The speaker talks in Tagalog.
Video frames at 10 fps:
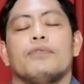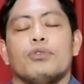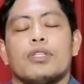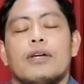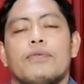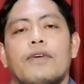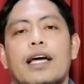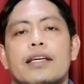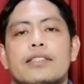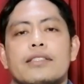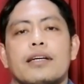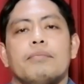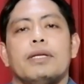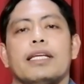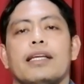total price
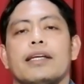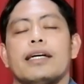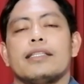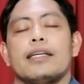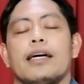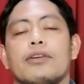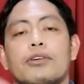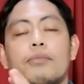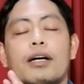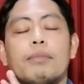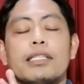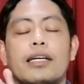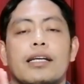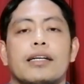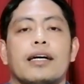na binili natin, ano yung mga
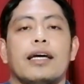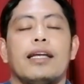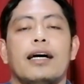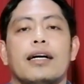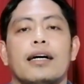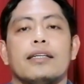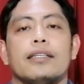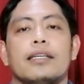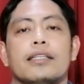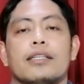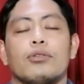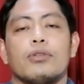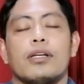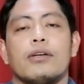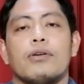material na kailangan, then the
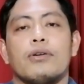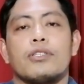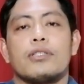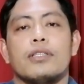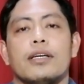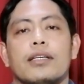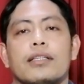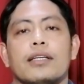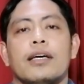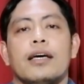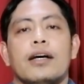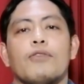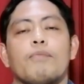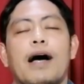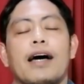total cost, then
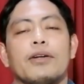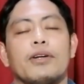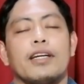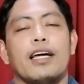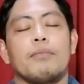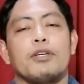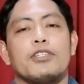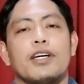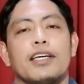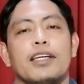kung paano rin namin siya